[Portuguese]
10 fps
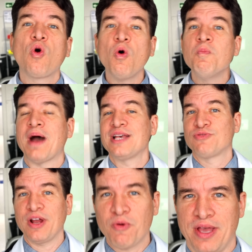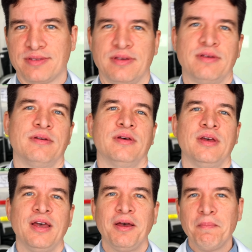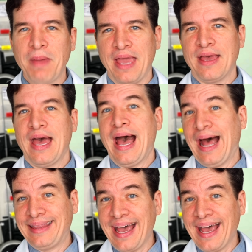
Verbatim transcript: com mais frequência. Bem, até